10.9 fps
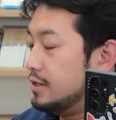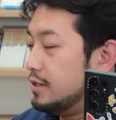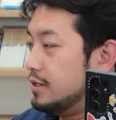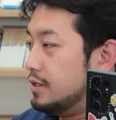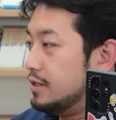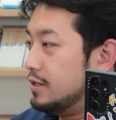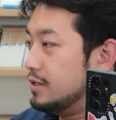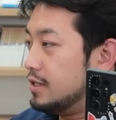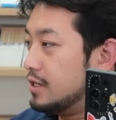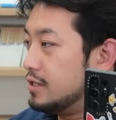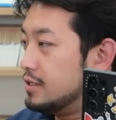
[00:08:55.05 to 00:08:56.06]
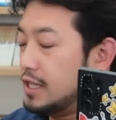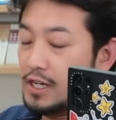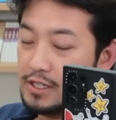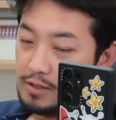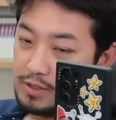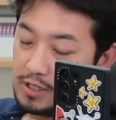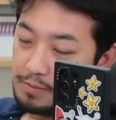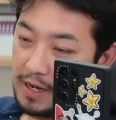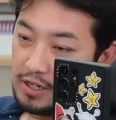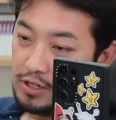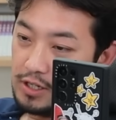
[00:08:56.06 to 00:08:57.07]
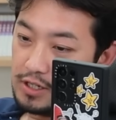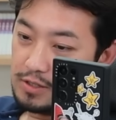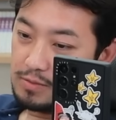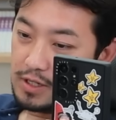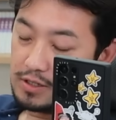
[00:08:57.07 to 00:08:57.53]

어 일단 그 옛날 사람들 그 밝혀낸 게 있습니다.